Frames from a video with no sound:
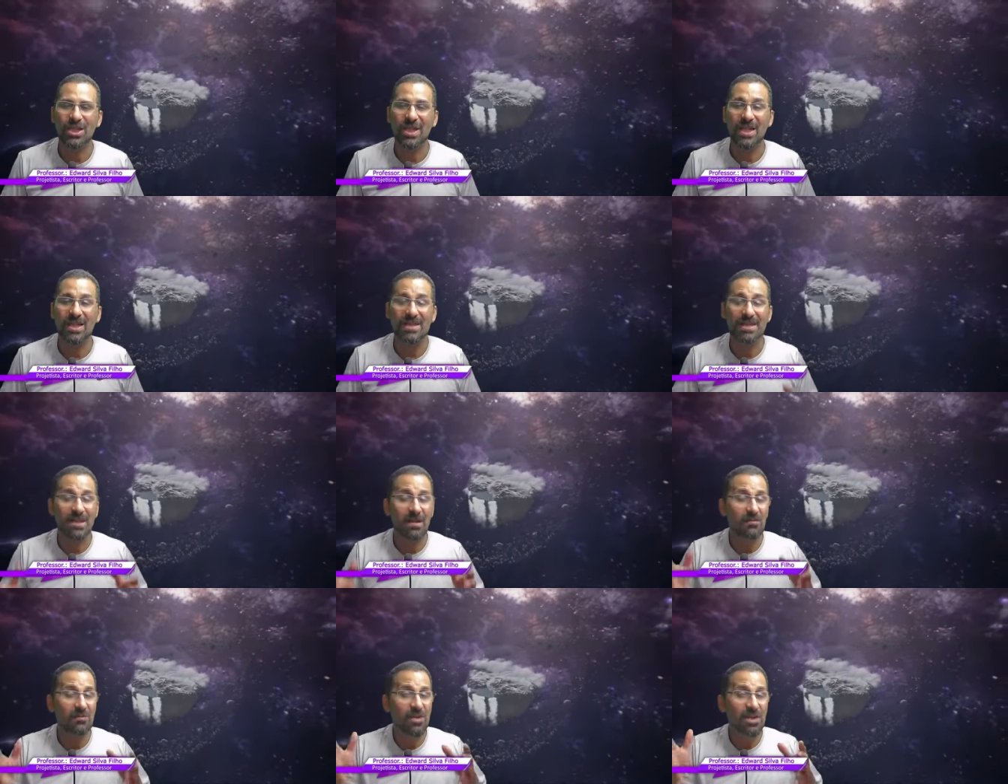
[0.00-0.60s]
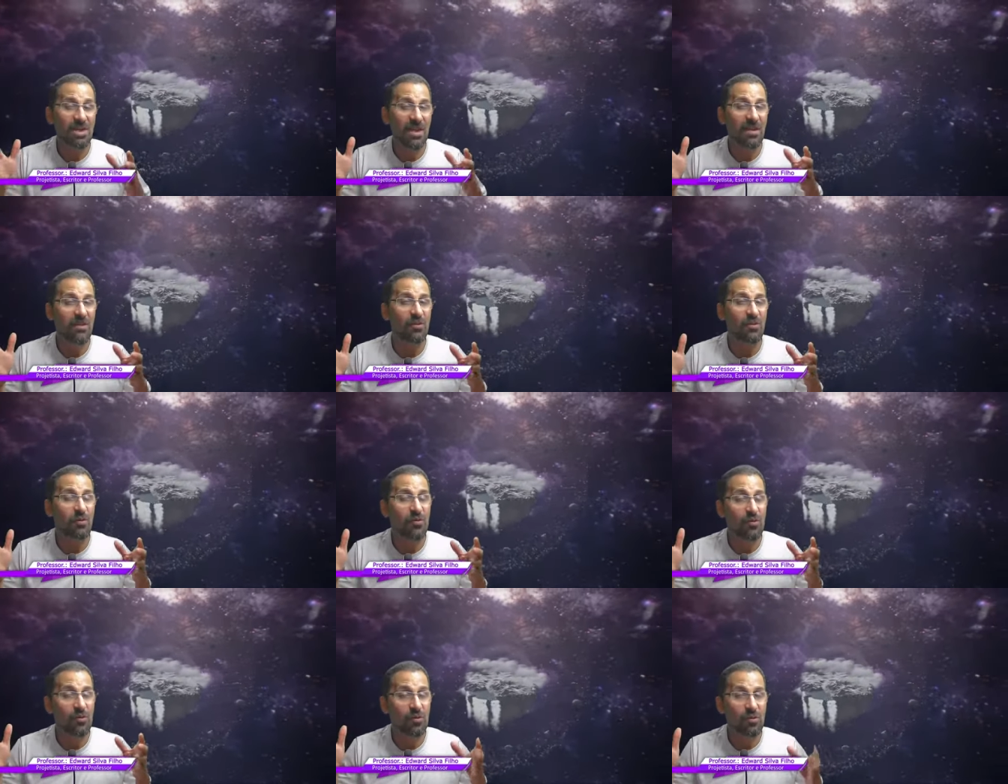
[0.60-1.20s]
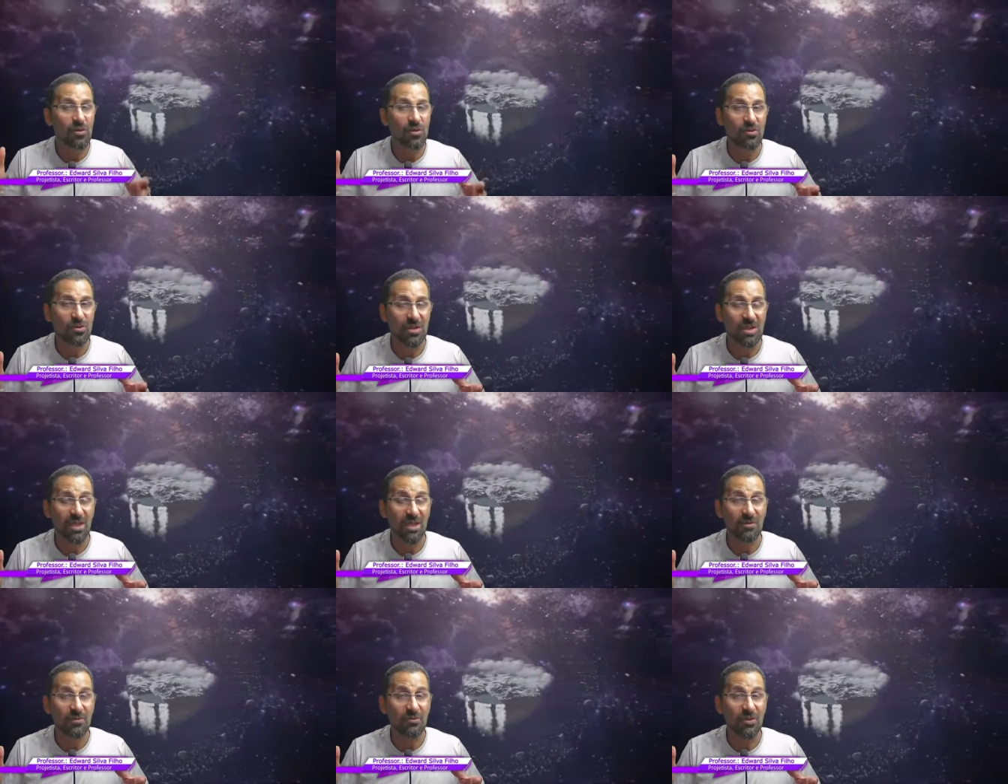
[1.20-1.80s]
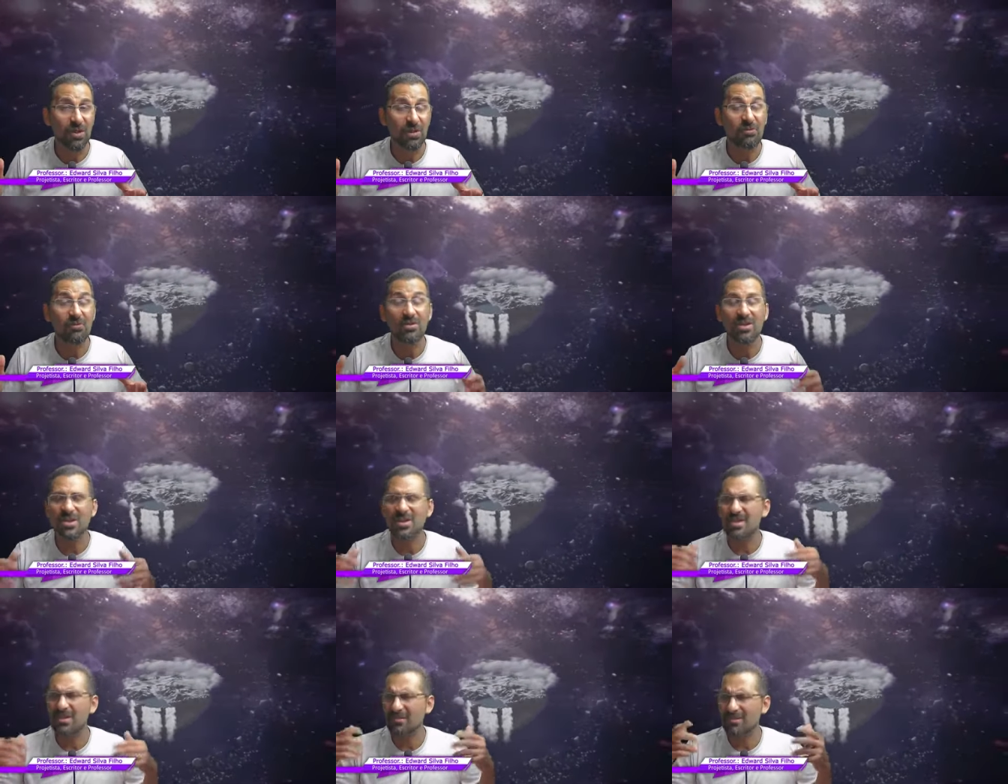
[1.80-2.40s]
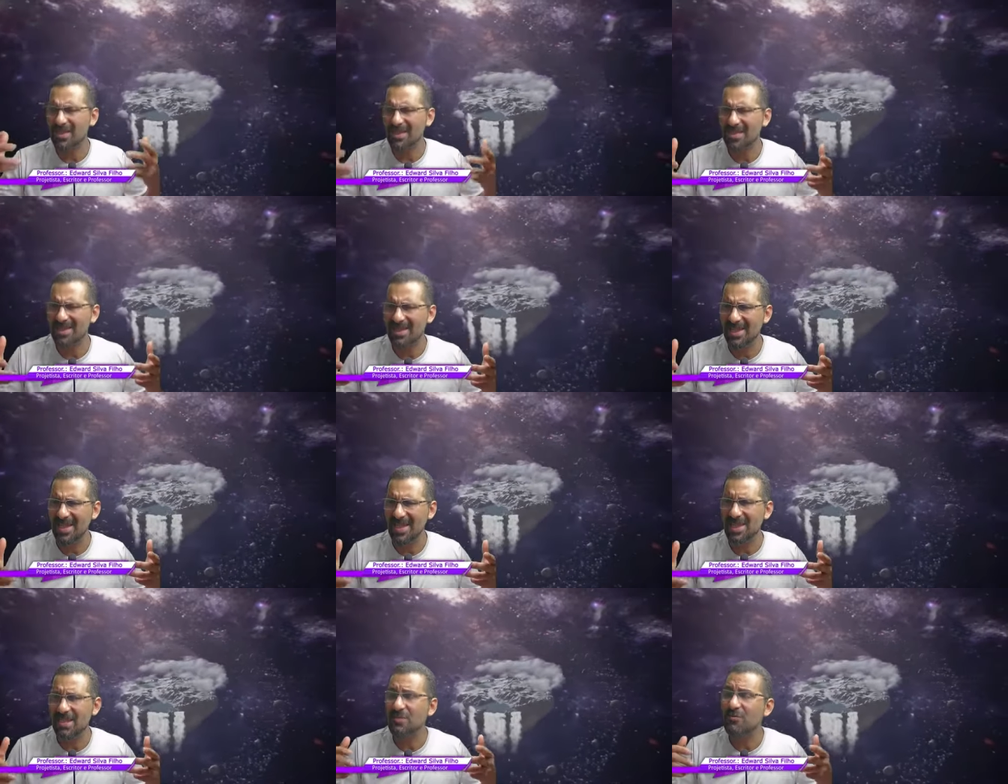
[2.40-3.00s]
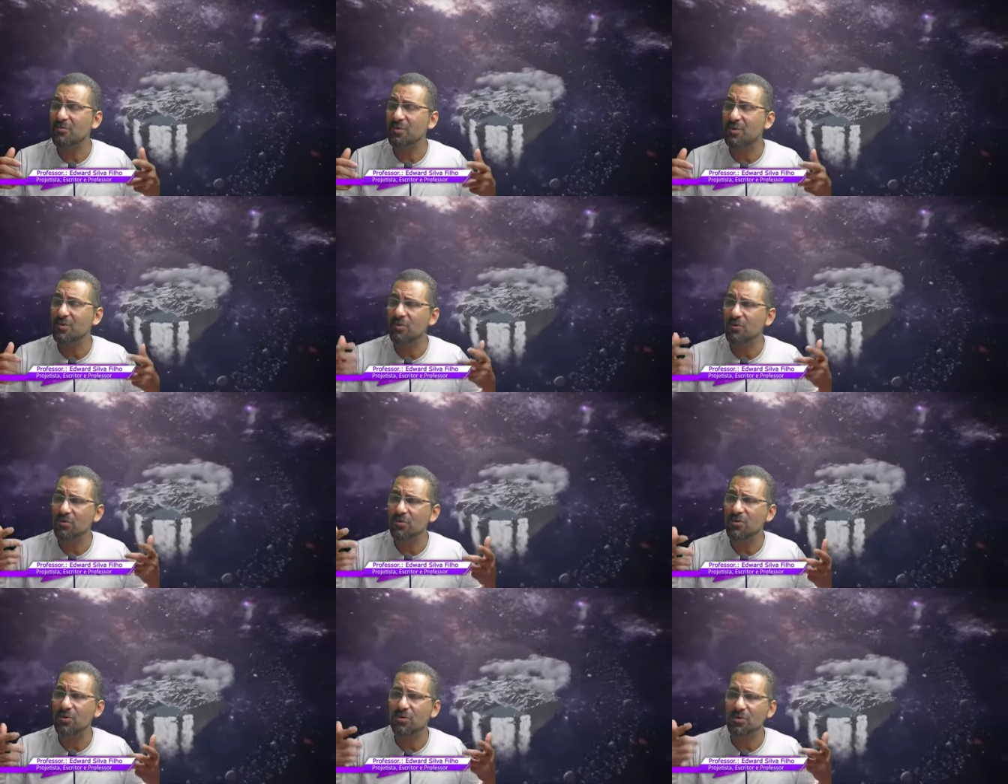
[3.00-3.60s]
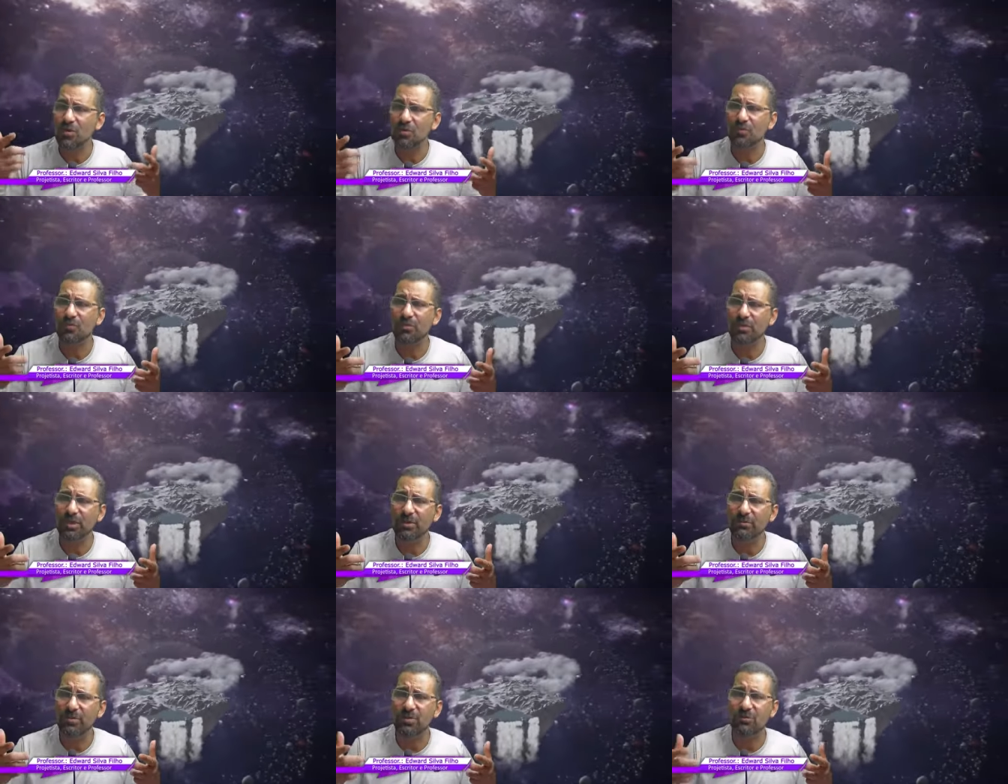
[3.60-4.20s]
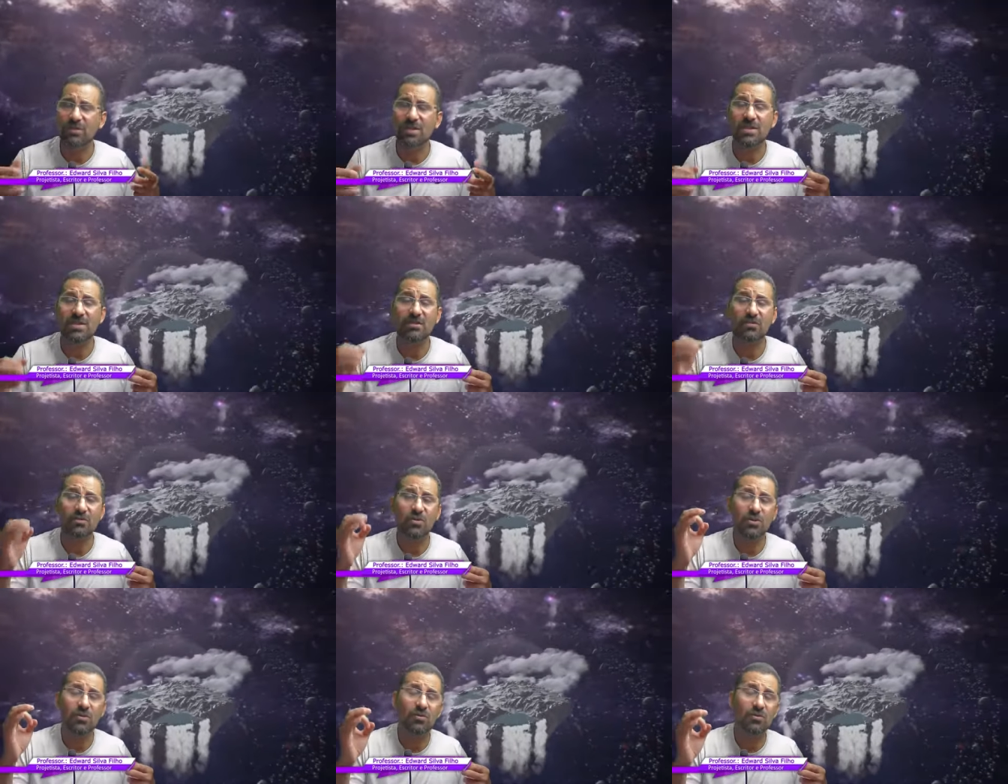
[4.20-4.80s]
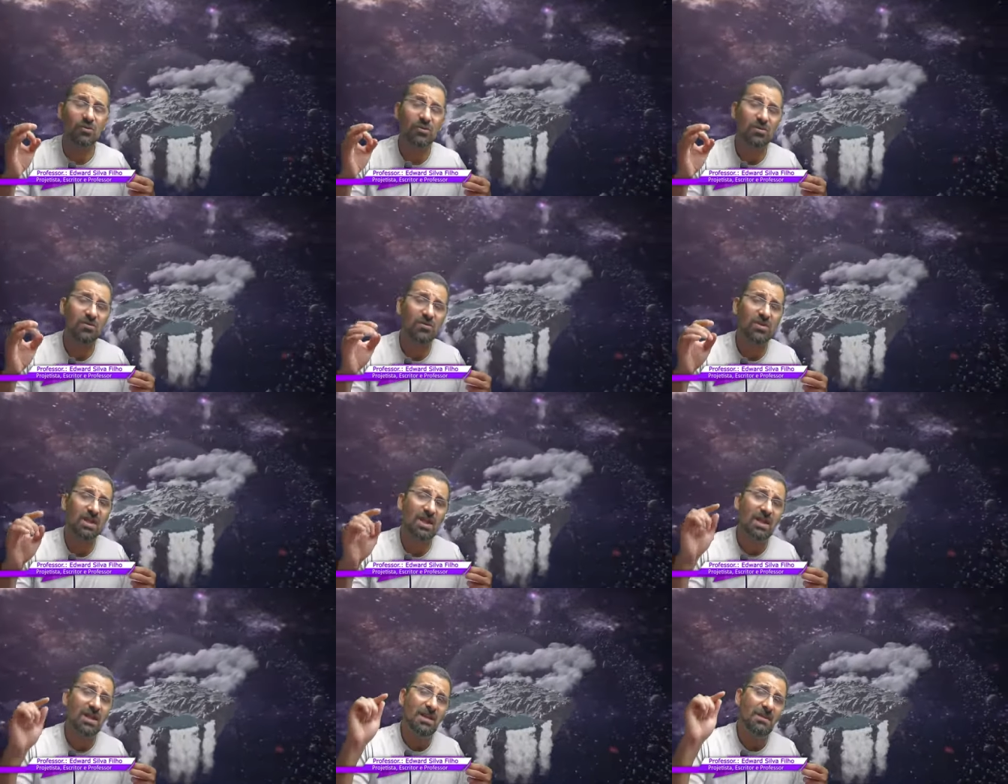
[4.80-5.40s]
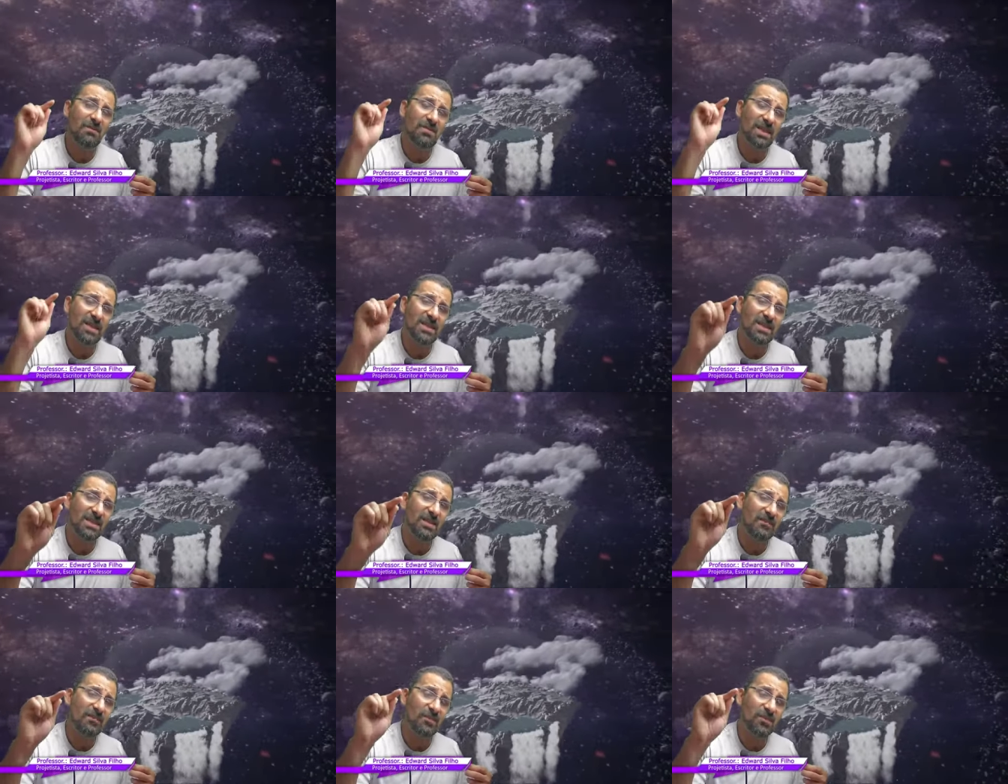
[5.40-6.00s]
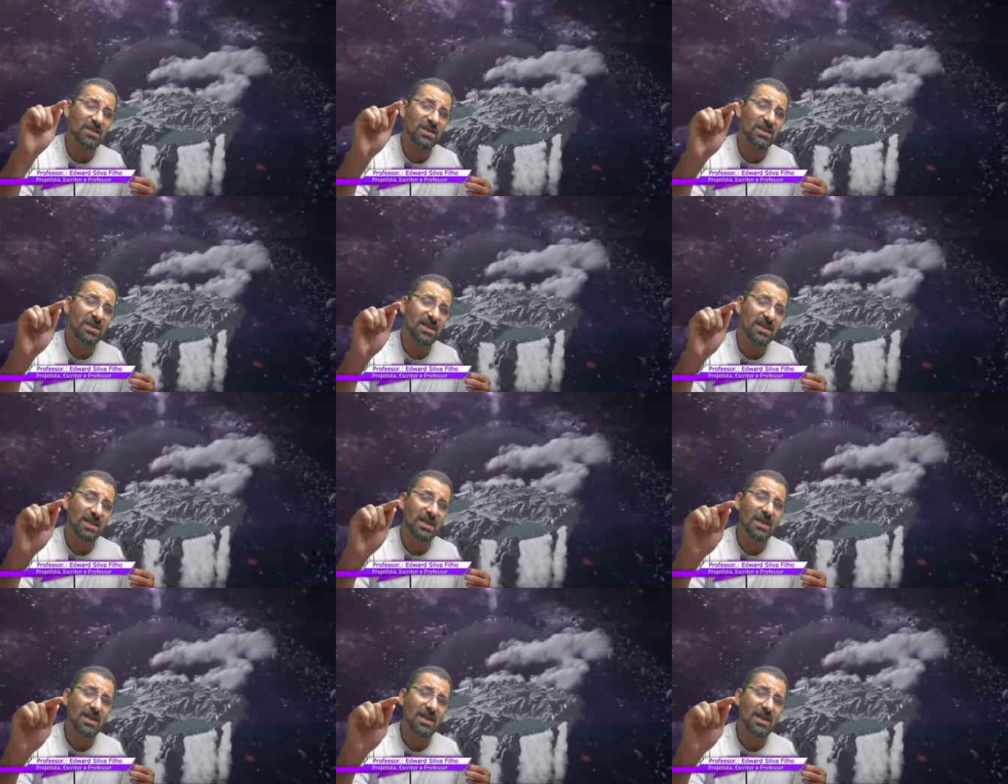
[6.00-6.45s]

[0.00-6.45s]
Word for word: Temos tanto cursos gratuitos, que são dezenas, quanto cursos premium, que são os cursos para ensinar você